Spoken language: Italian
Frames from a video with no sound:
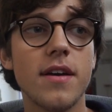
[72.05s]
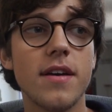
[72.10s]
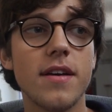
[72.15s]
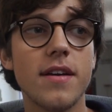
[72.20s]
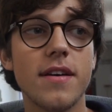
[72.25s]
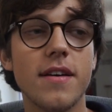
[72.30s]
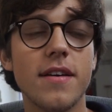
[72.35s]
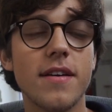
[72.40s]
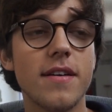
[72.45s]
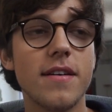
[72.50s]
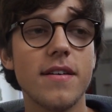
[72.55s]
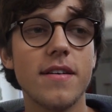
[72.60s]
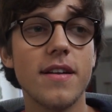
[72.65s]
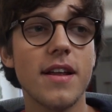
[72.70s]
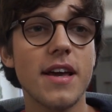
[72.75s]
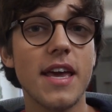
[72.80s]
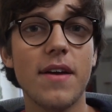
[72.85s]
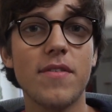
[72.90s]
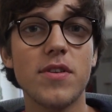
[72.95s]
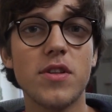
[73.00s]
Eh,
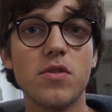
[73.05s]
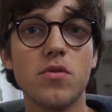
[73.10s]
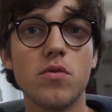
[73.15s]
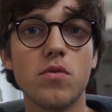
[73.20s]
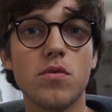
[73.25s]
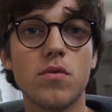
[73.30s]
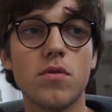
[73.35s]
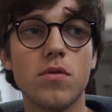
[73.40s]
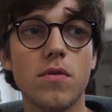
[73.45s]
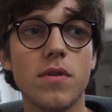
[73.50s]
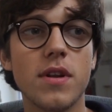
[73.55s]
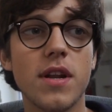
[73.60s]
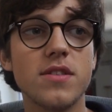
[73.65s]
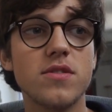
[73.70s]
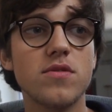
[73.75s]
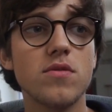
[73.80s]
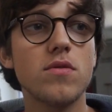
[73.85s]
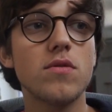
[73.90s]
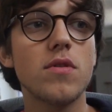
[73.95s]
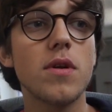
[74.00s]
la chiave di tutto.
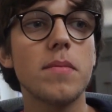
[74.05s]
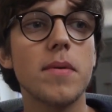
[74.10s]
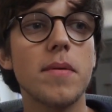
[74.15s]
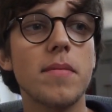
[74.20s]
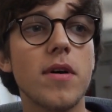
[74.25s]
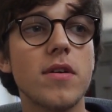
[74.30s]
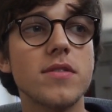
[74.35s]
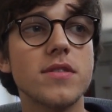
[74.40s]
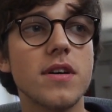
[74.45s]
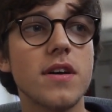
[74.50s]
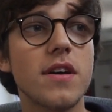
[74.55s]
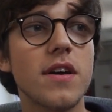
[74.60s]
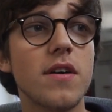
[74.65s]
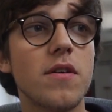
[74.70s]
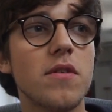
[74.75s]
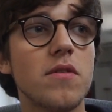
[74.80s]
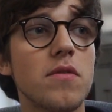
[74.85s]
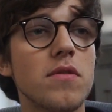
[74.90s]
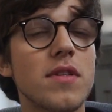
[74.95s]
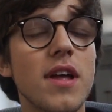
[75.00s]
Innanzitutto la prima cosa che
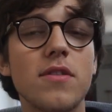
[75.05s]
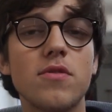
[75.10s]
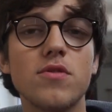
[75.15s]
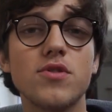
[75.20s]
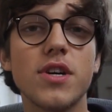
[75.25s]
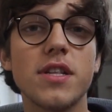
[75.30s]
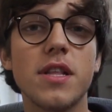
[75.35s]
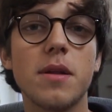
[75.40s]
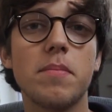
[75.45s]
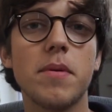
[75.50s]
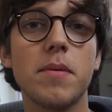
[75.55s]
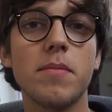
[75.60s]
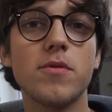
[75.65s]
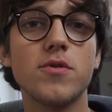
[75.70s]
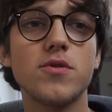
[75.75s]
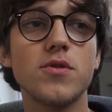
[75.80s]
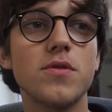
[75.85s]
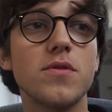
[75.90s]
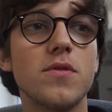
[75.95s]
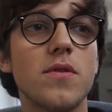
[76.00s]
ho notato già dal primo
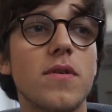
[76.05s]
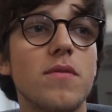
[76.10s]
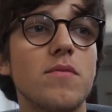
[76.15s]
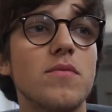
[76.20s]
giorno